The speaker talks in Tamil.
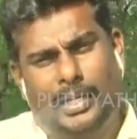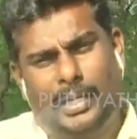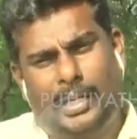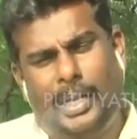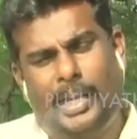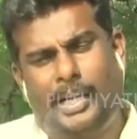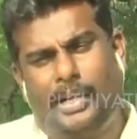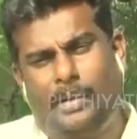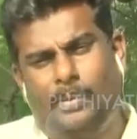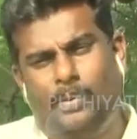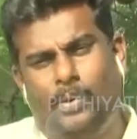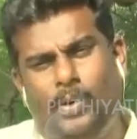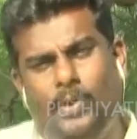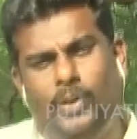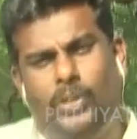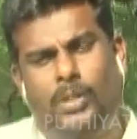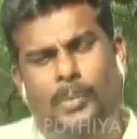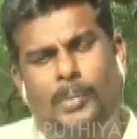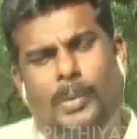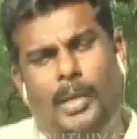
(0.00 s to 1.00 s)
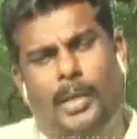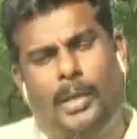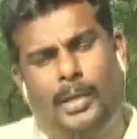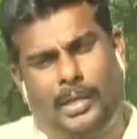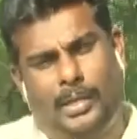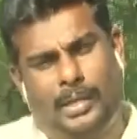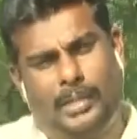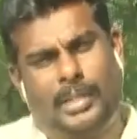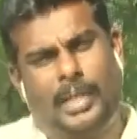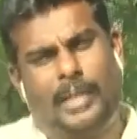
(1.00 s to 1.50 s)
நேற்று முழுவதுமே
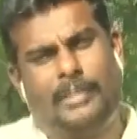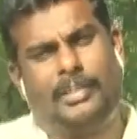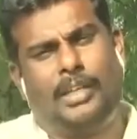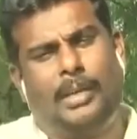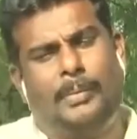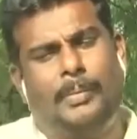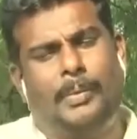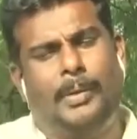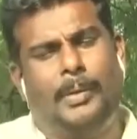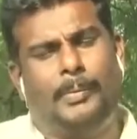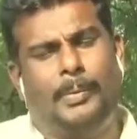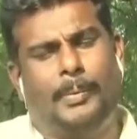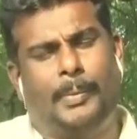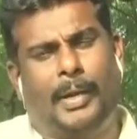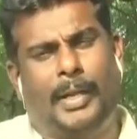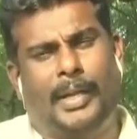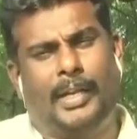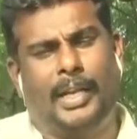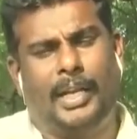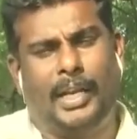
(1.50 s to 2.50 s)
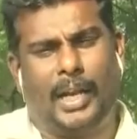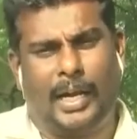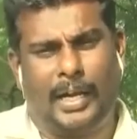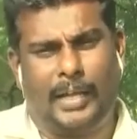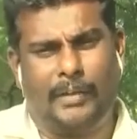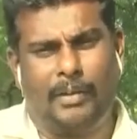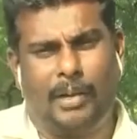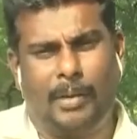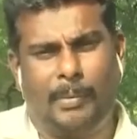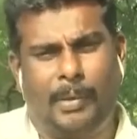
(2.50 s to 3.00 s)
தேசிய மீட்பு படையினர்
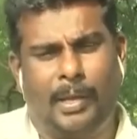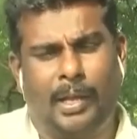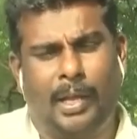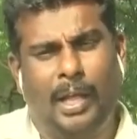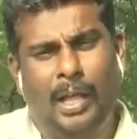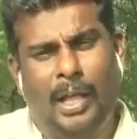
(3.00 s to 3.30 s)
அனைவருமே